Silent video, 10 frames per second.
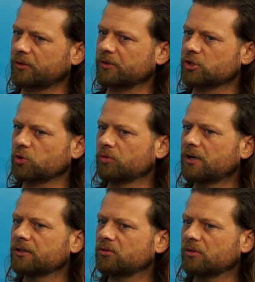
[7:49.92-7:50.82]
So eine
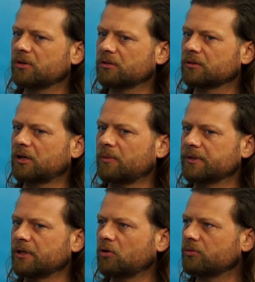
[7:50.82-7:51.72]
Schonhaltungen kann
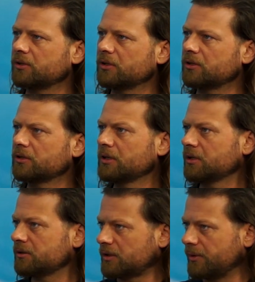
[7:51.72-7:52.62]
man auch wieder
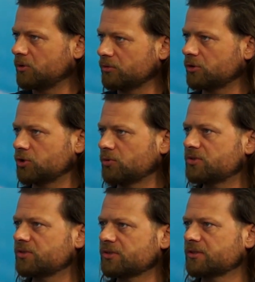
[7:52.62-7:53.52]
damit
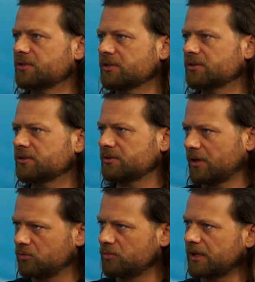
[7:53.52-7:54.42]
unterstützen, dass sich das
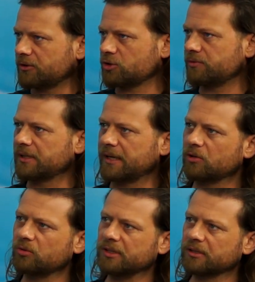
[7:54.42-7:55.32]
automatisch wieder
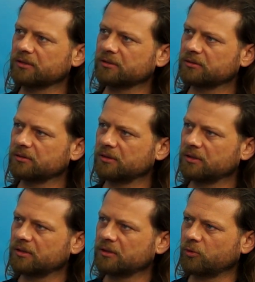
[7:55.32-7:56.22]
reguliert.
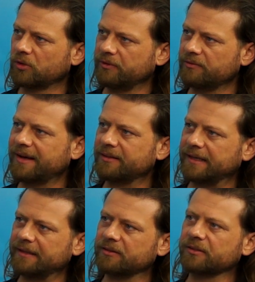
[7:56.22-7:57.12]
Oder wie weit
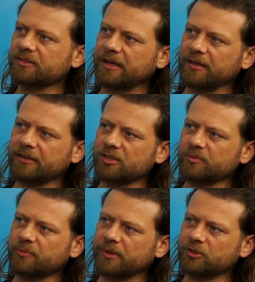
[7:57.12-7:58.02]
geht denn das eigentlich, dass
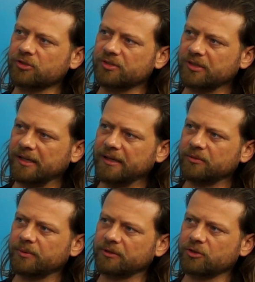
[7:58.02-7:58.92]
man praktisch das
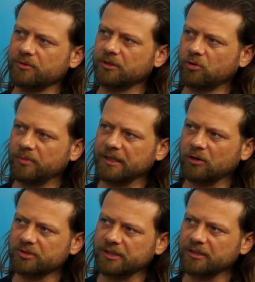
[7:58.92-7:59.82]
Skelett praktisch wieder komplett
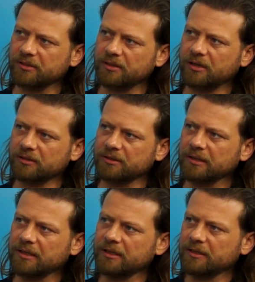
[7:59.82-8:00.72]
ausrichten kann,
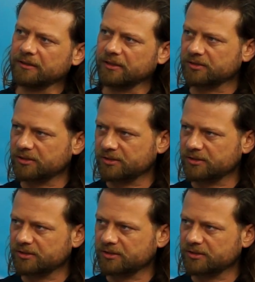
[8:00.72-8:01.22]
dass